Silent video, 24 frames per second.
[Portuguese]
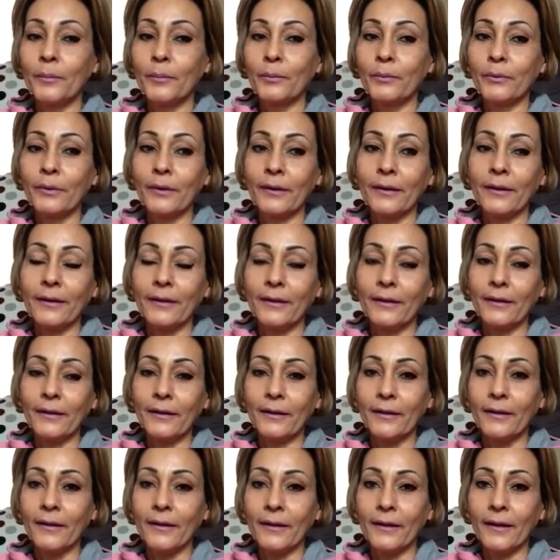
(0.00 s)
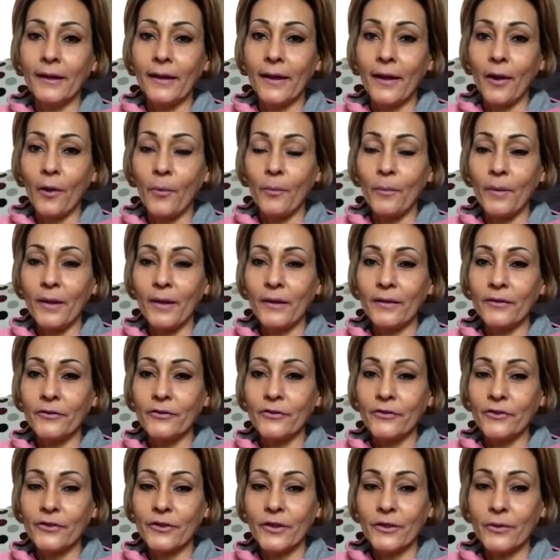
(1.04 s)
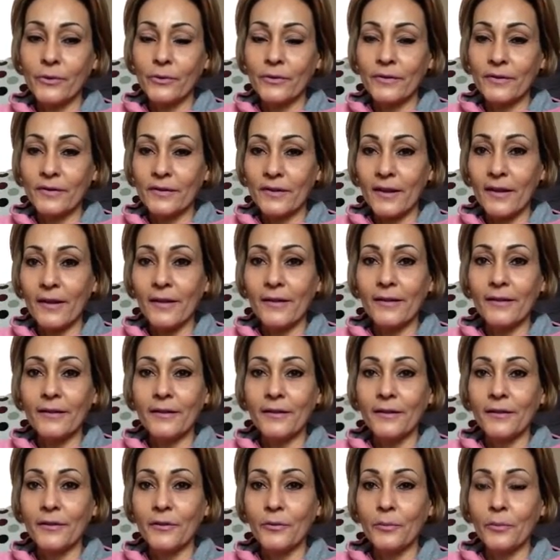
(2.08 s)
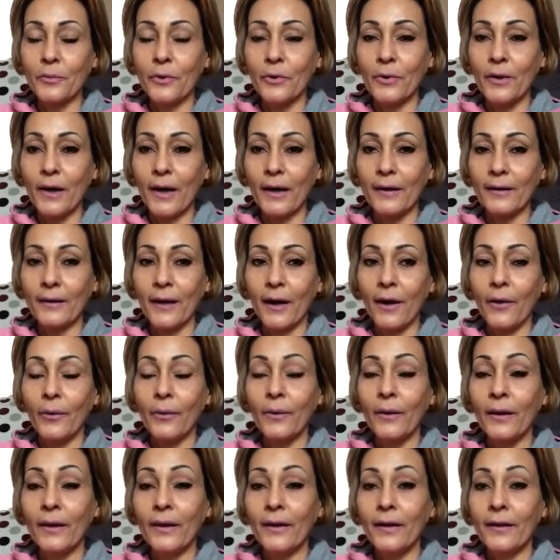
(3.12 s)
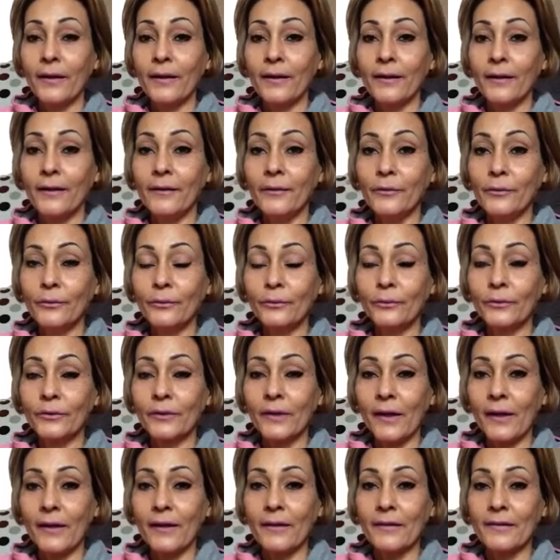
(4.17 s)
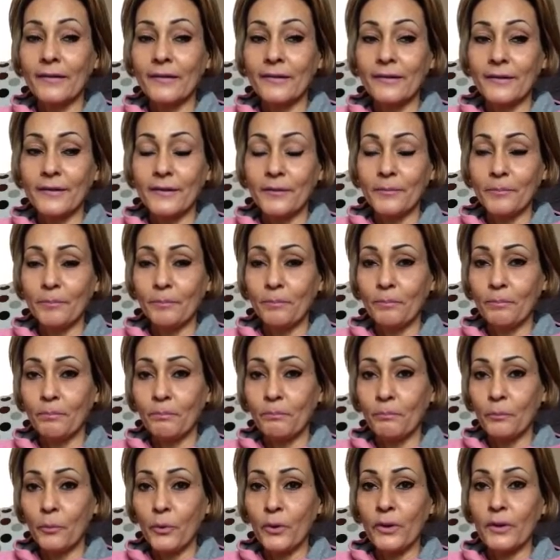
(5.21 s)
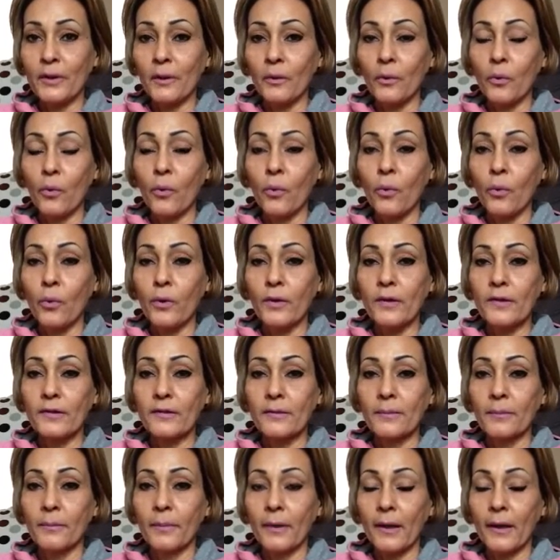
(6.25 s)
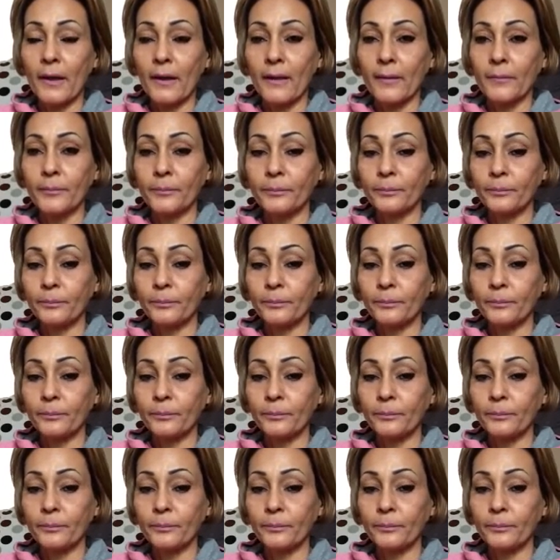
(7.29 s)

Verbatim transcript: porque realmente eu sei que o meu canal ele não tem assim muita coisa para